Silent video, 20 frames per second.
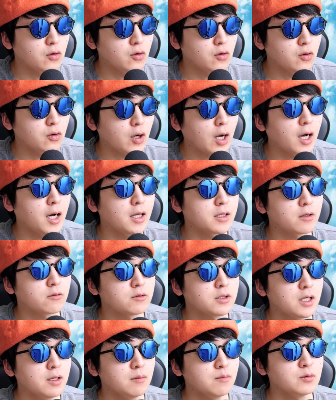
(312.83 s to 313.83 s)
ああなる
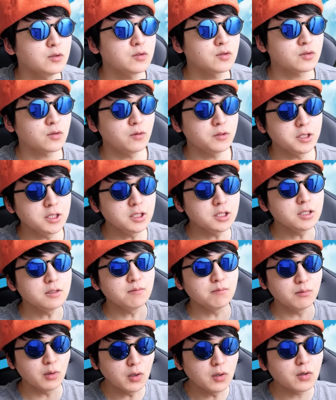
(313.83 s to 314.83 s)
ほどね息子自身
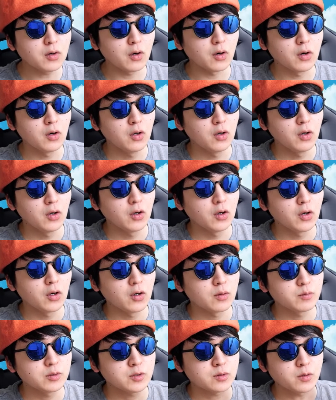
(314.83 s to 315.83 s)
も
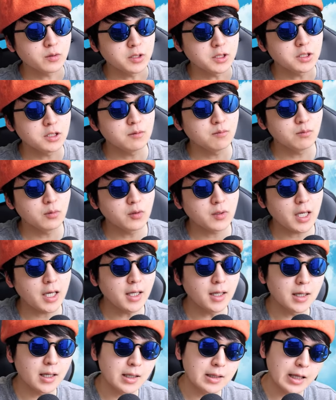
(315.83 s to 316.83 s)
息子自身もな
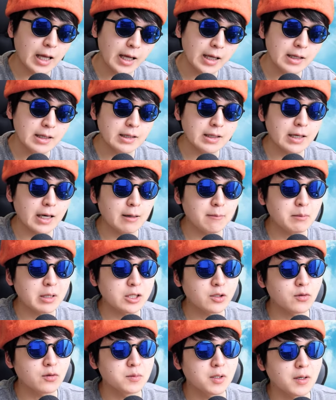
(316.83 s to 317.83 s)
んなんかあんま
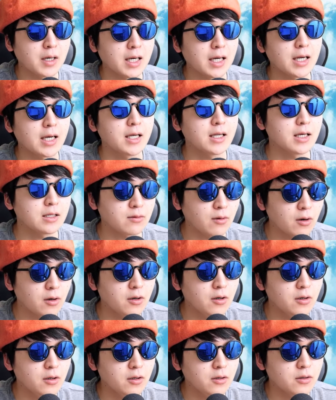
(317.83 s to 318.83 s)
興味湧かないなと
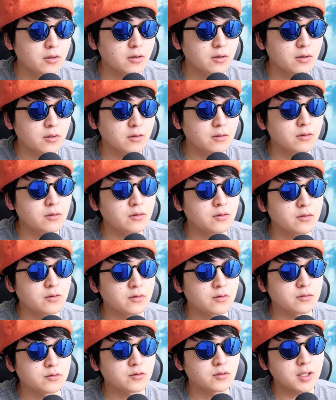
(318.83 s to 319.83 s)
う
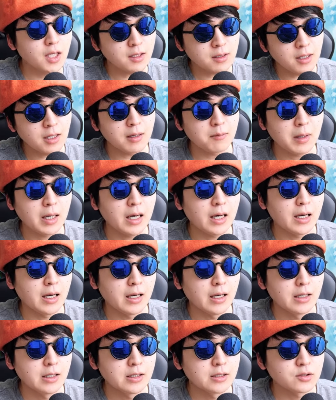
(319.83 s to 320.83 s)
んそれだったら
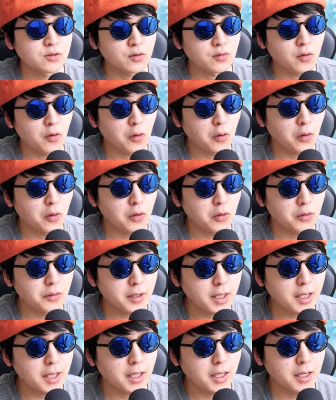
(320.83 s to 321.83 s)
まあその
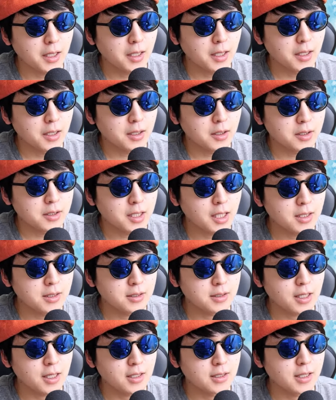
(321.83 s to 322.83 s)
ね
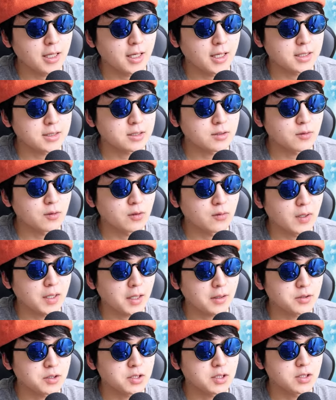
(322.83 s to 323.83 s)
県県内初の
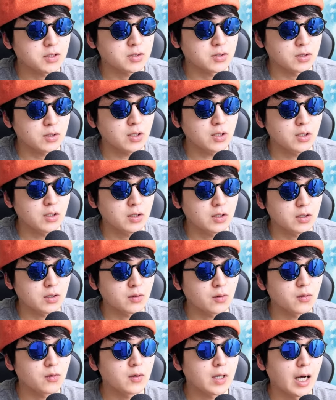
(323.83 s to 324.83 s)
私立
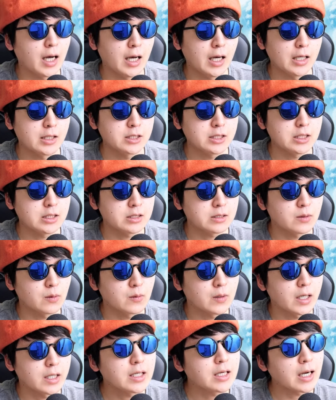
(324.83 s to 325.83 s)
の方が私立の
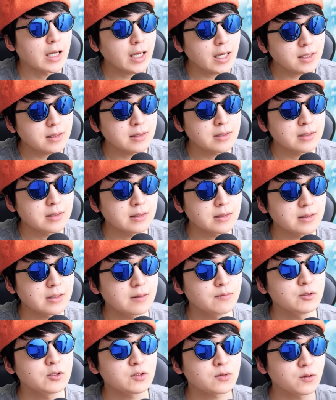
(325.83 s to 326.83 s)
方がいいかなっ
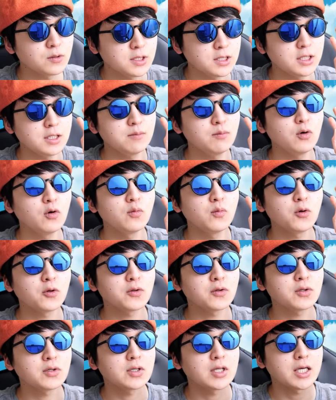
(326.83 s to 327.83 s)
て息子自身も
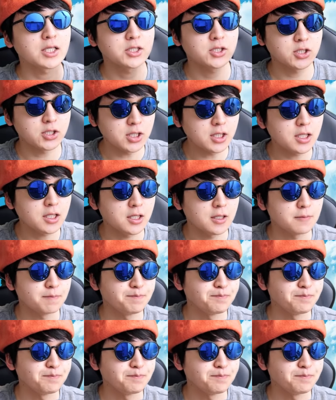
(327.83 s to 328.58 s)
思ったし